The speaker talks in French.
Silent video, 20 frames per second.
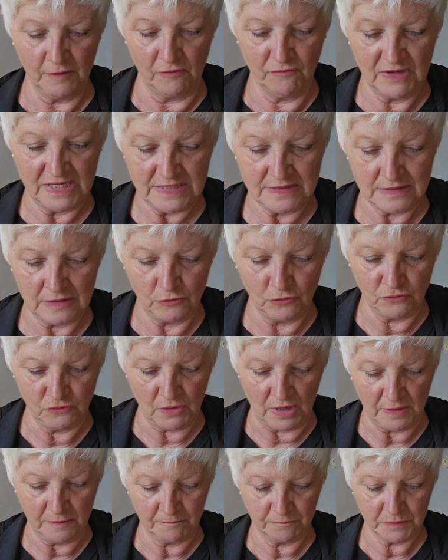On va essayer de
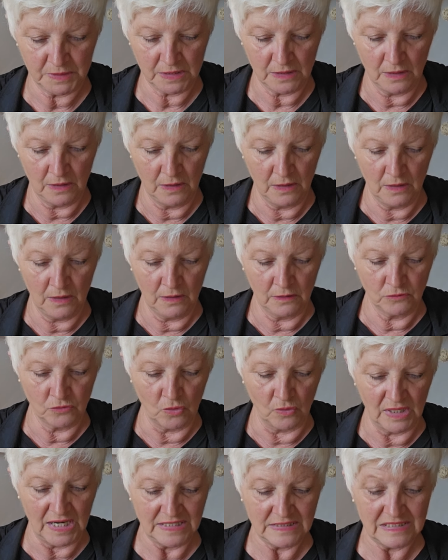voir.
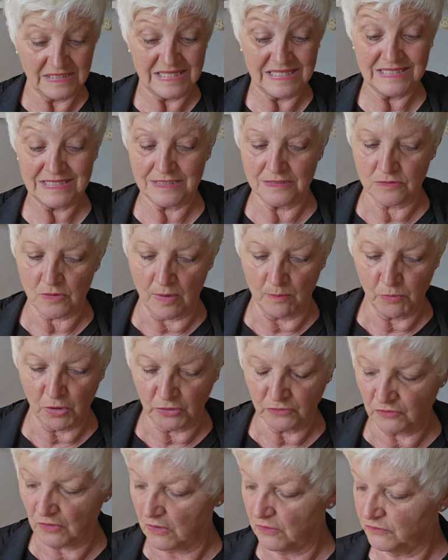Donc là, des décisions
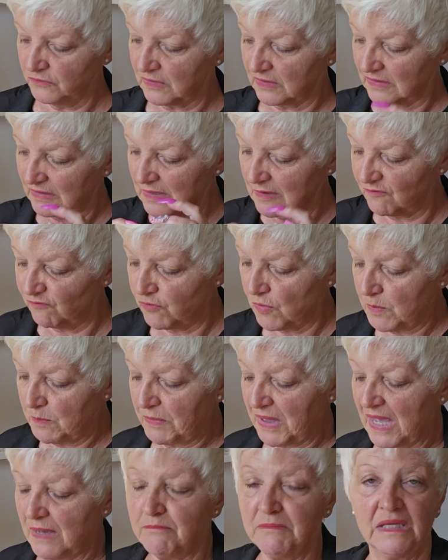importantes qui vous
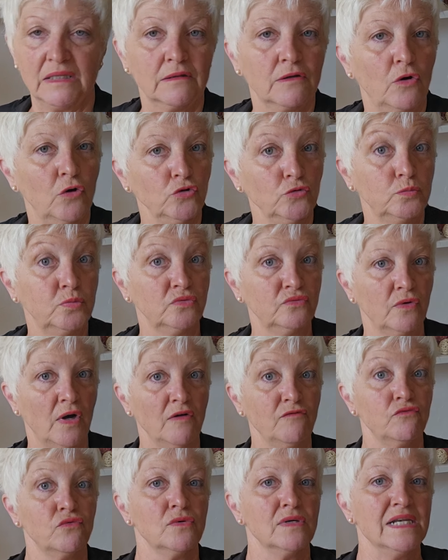permettront de
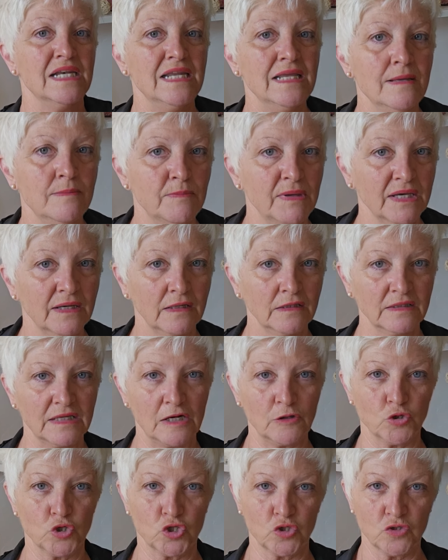pouvoir vous libérer de
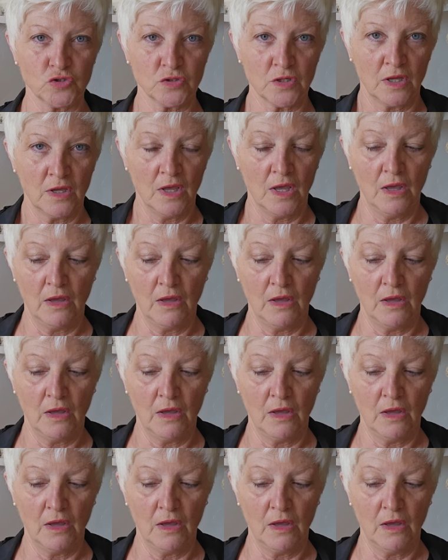quelque chose,